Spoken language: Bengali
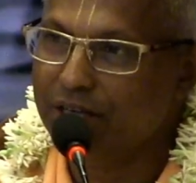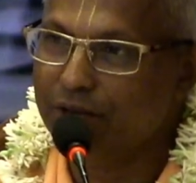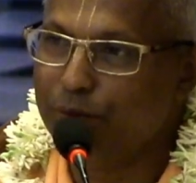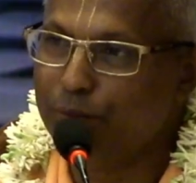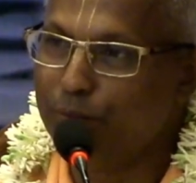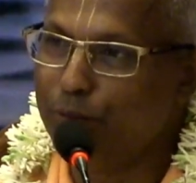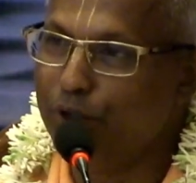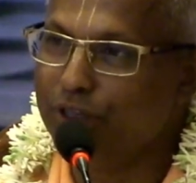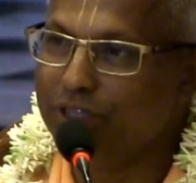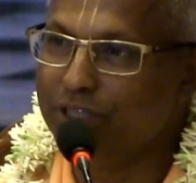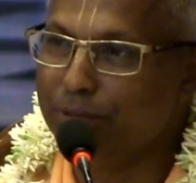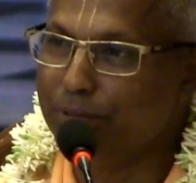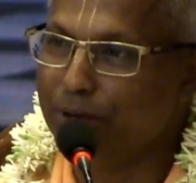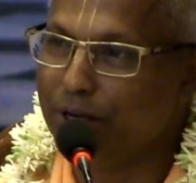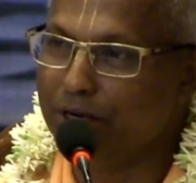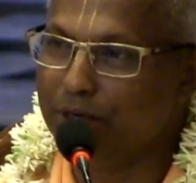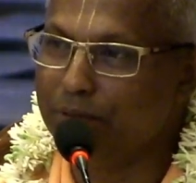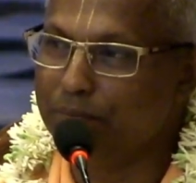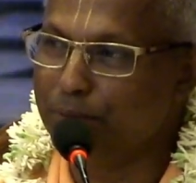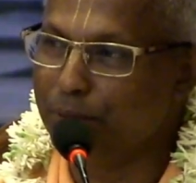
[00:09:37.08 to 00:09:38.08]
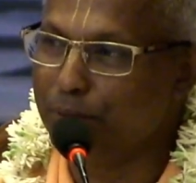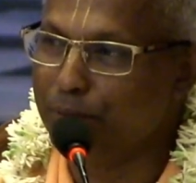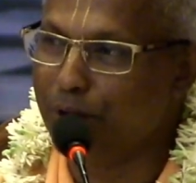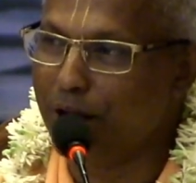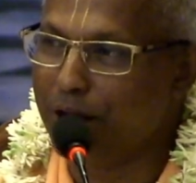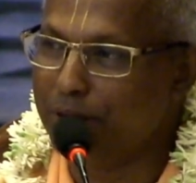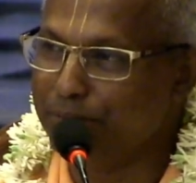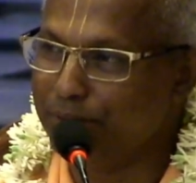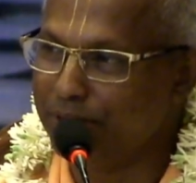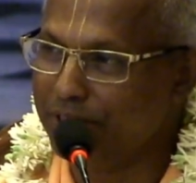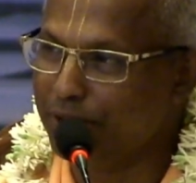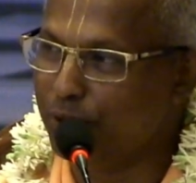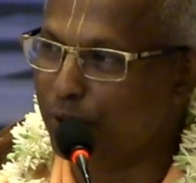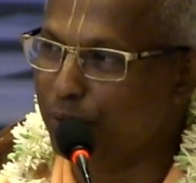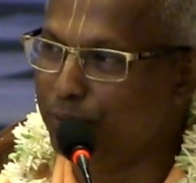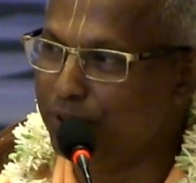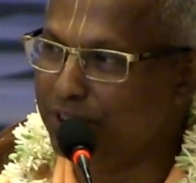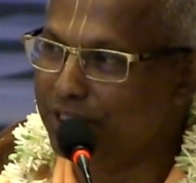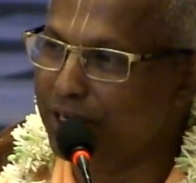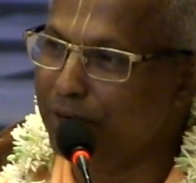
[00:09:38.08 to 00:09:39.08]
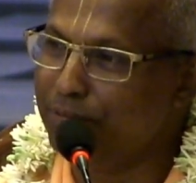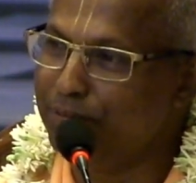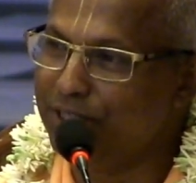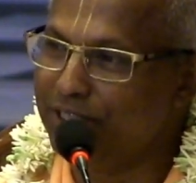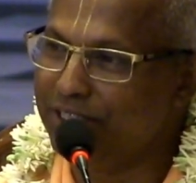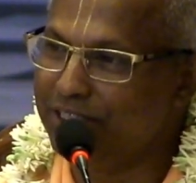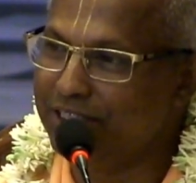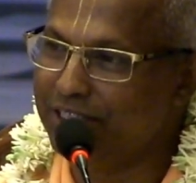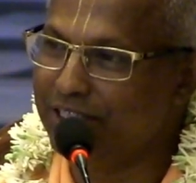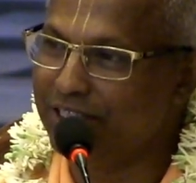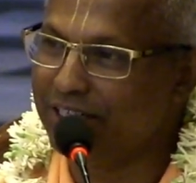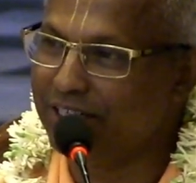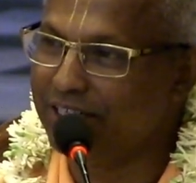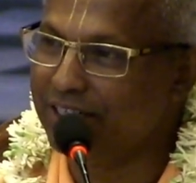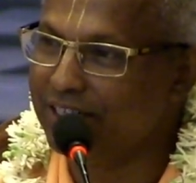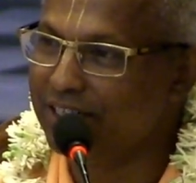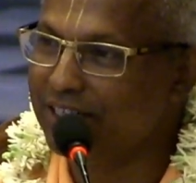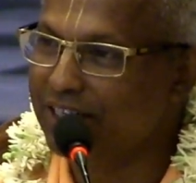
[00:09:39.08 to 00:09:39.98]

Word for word: কেউ বলতে পারেন প্রভু আপনি কি অভিশাপ দিচ্ছেন